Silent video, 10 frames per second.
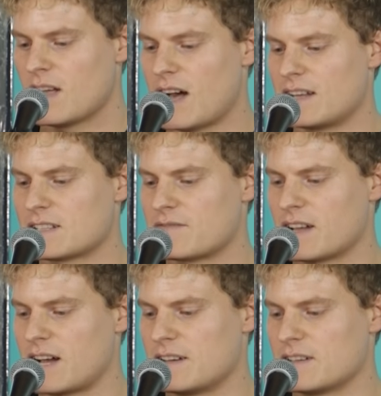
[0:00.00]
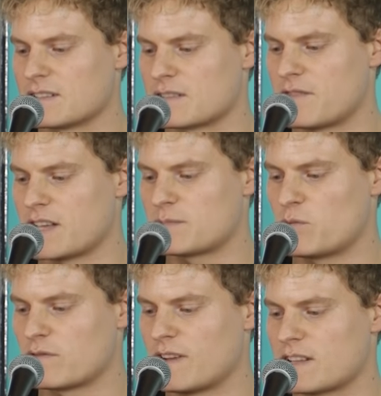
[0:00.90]
Alles wäre anders.
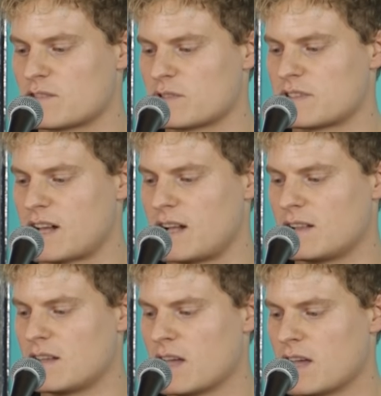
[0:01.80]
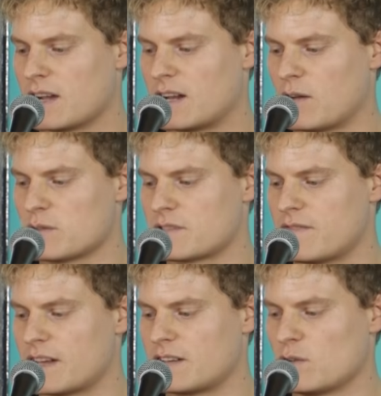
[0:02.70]
Facebook wäre sozial. Clowns
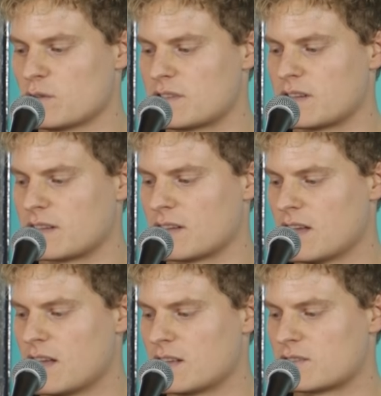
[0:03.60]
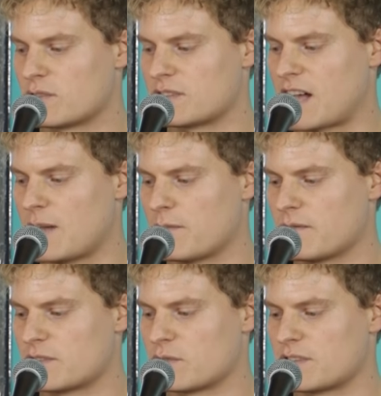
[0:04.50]
wären lustig. Sozial
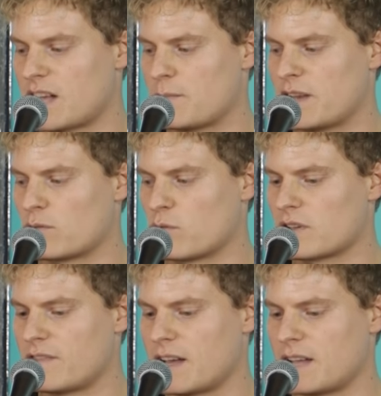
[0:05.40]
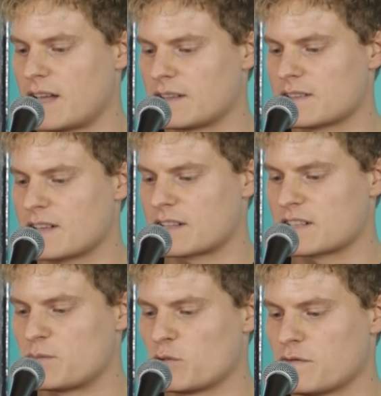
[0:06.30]
Sozialpädagogik wäre ein
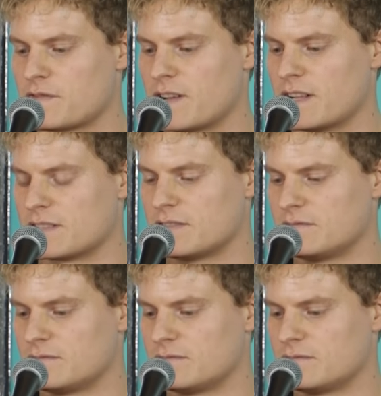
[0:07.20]
angesagtes Berufsfeld.